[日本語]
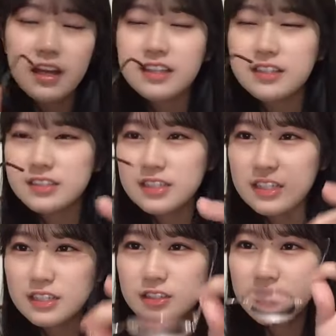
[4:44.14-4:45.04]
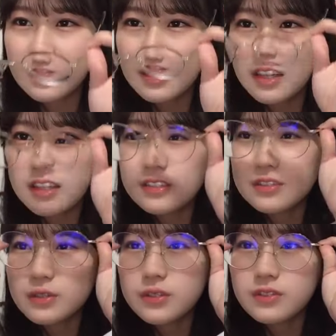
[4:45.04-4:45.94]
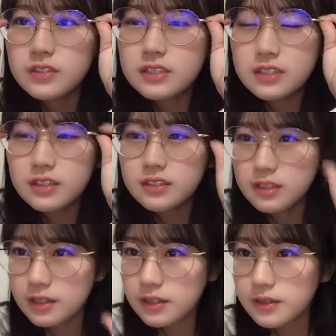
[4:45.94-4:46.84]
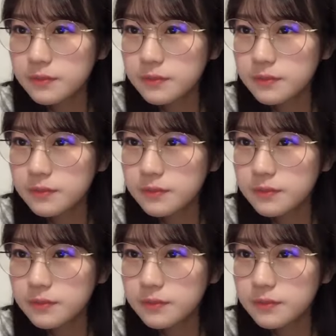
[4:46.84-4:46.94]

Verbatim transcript: 愛ですねってすごい嬉しかった